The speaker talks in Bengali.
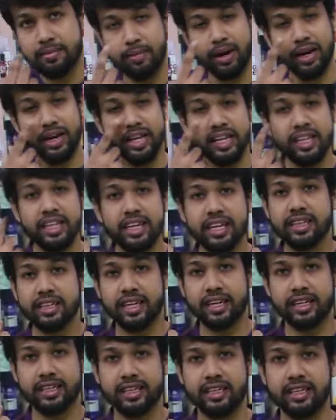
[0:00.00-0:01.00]
বা রিঙ্কেল
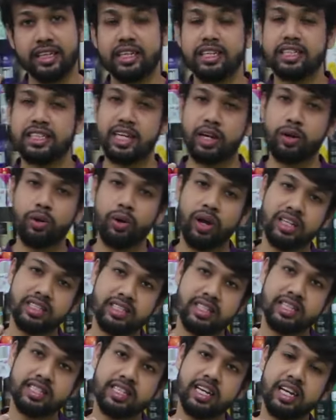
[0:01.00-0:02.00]
থাকে সেগুলো
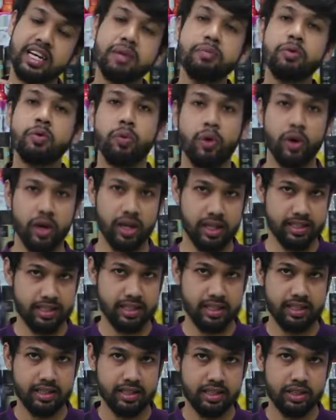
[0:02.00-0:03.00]
আস্তে আস্তে রিমুভ হয়ে
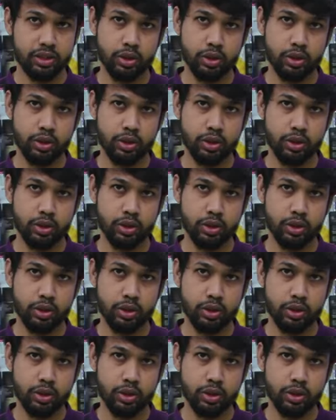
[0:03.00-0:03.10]
যায়